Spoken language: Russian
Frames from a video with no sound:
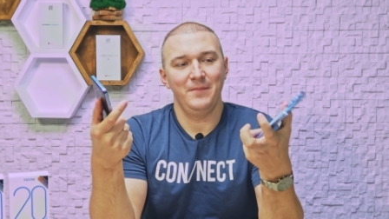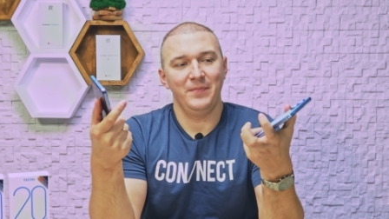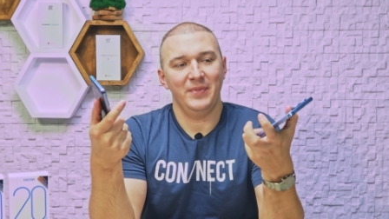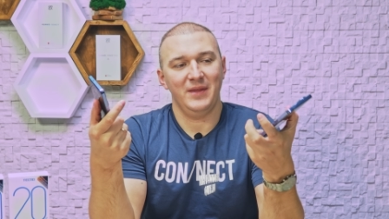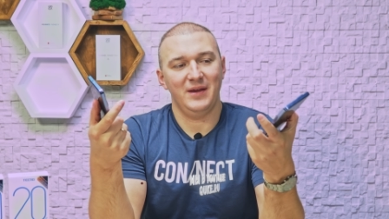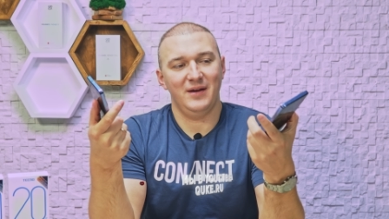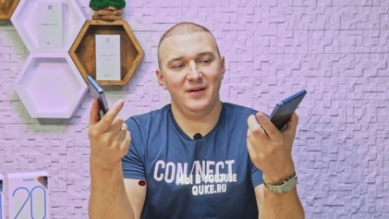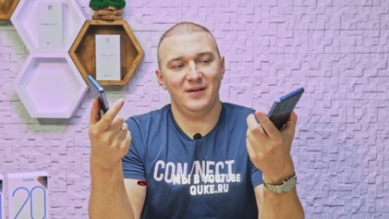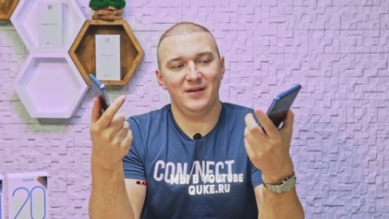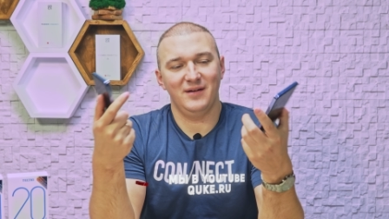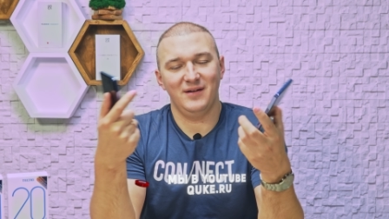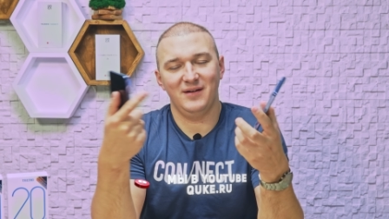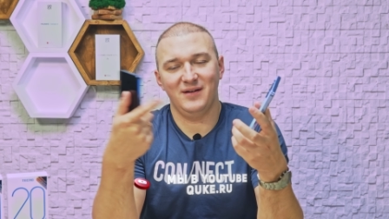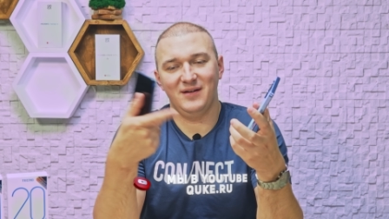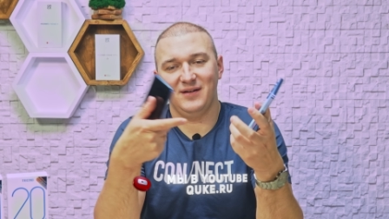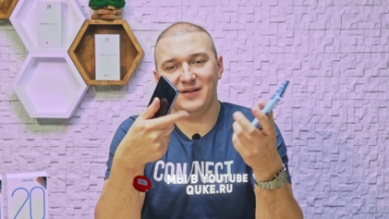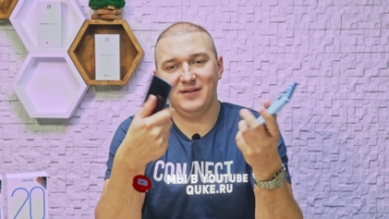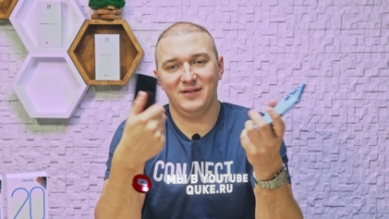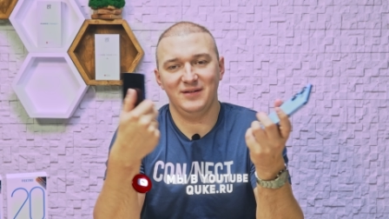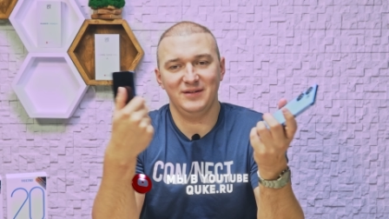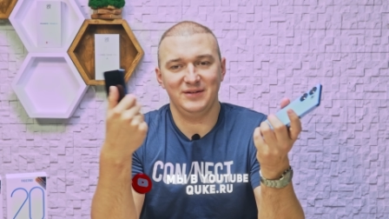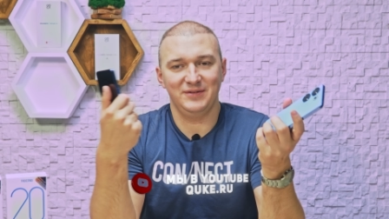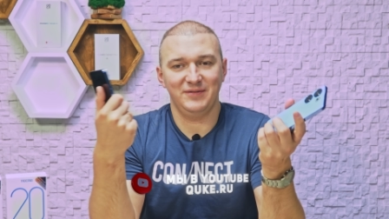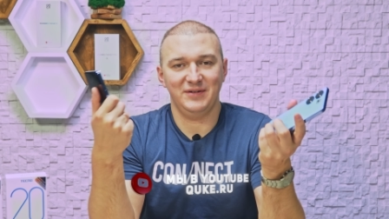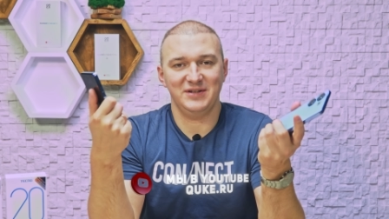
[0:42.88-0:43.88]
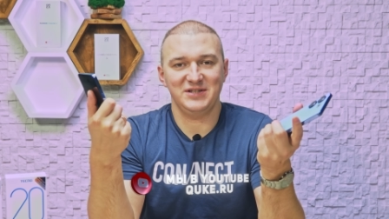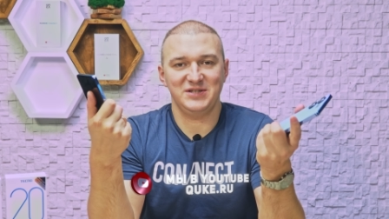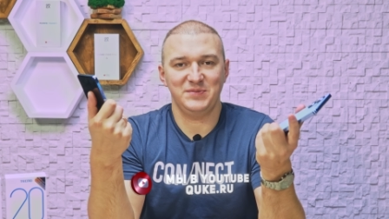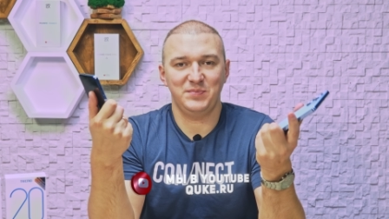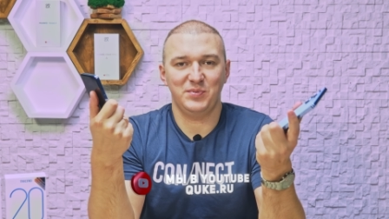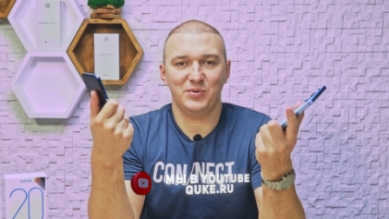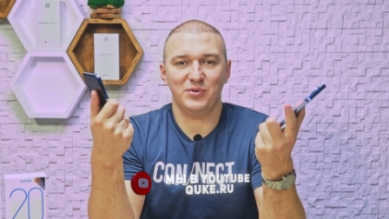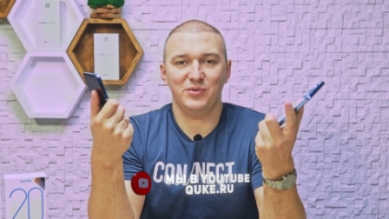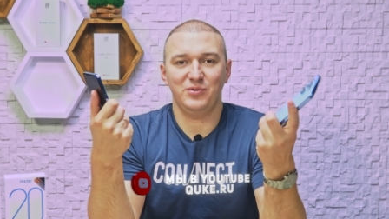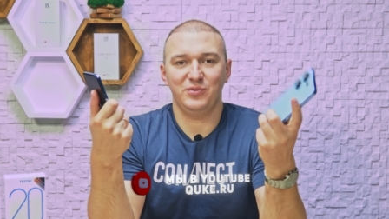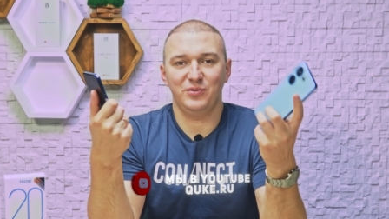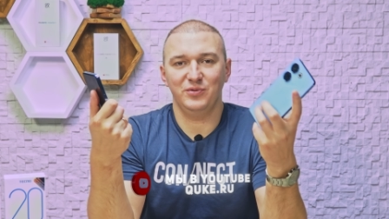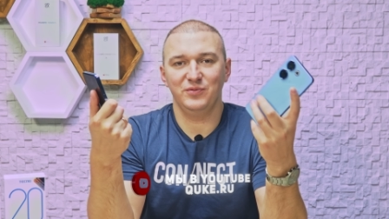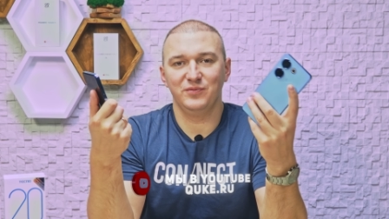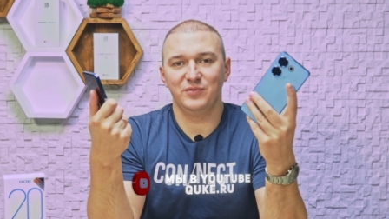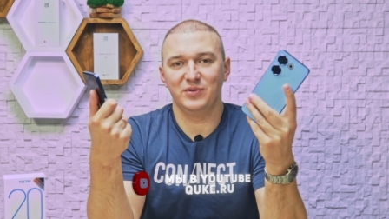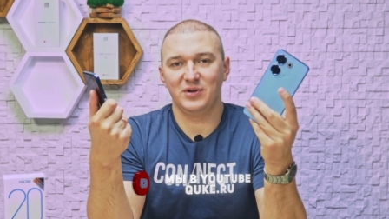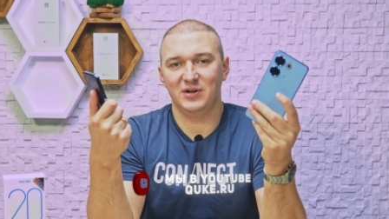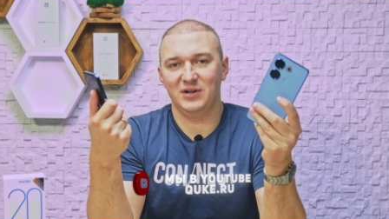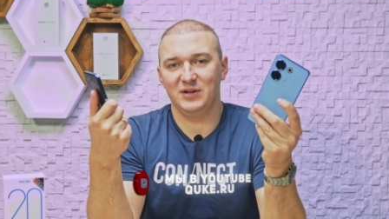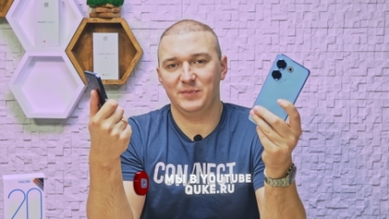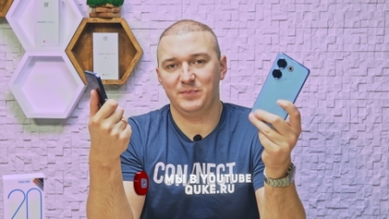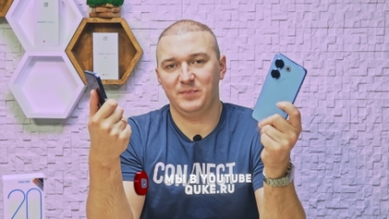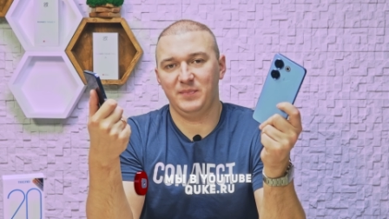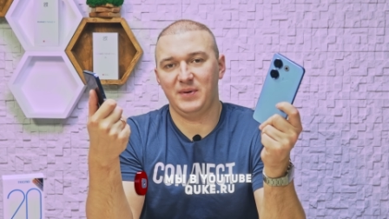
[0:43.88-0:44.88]
20 э, Pro он
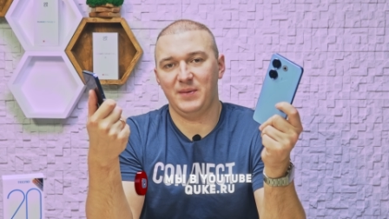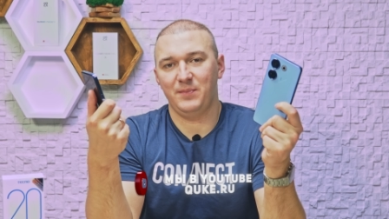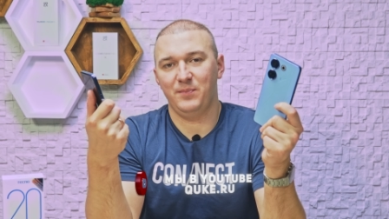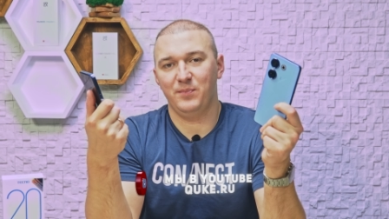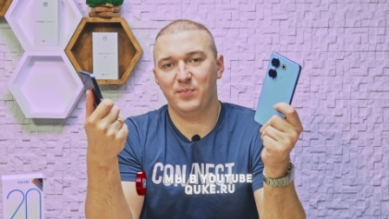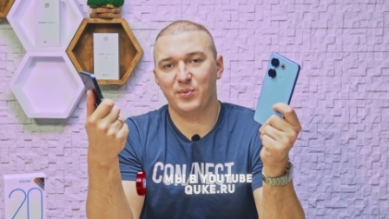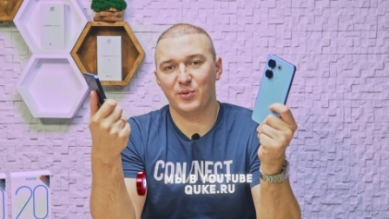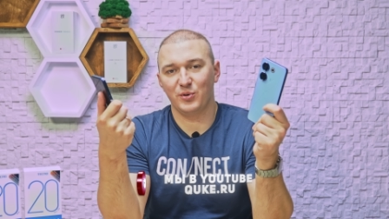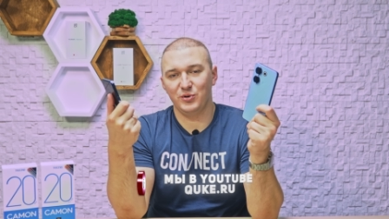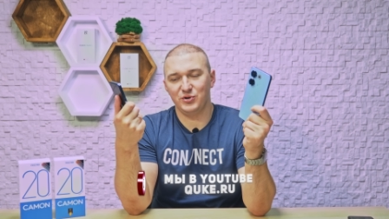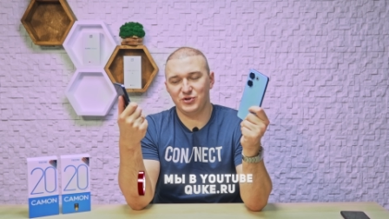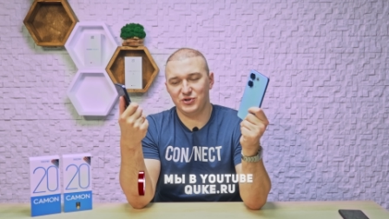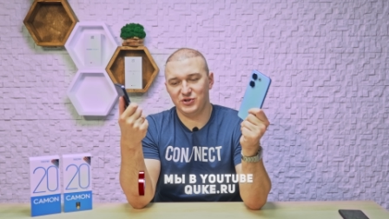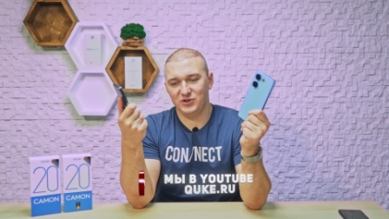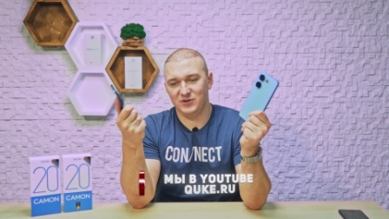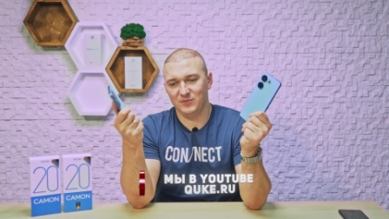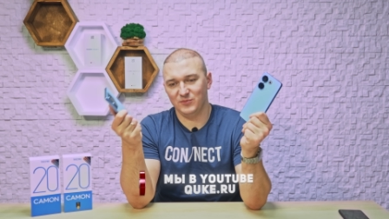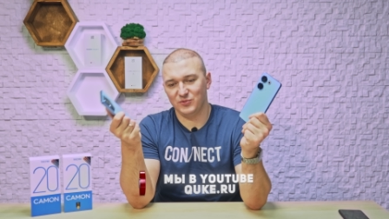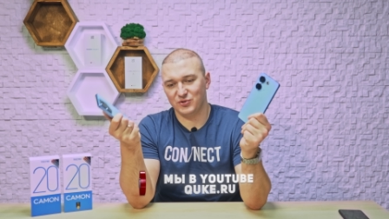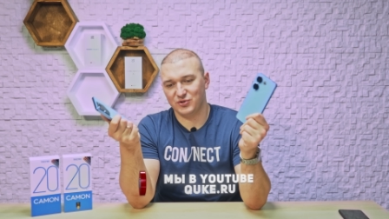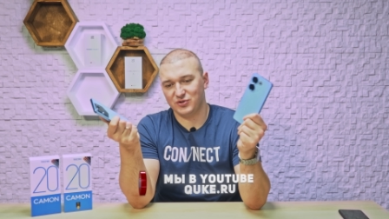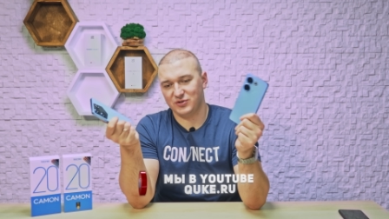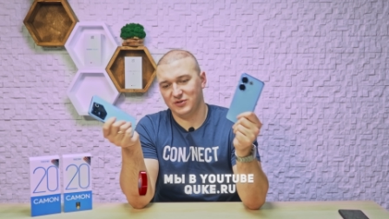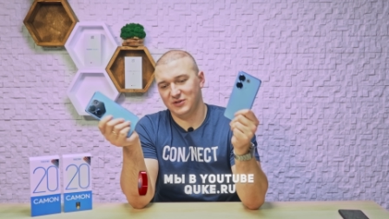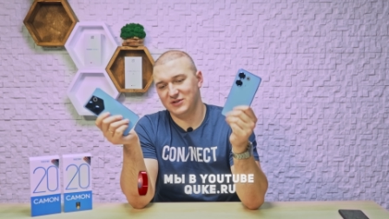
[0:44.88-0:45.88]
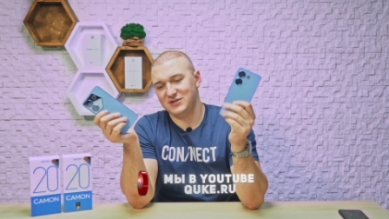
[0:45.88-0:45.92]
выглядит попроще немножко.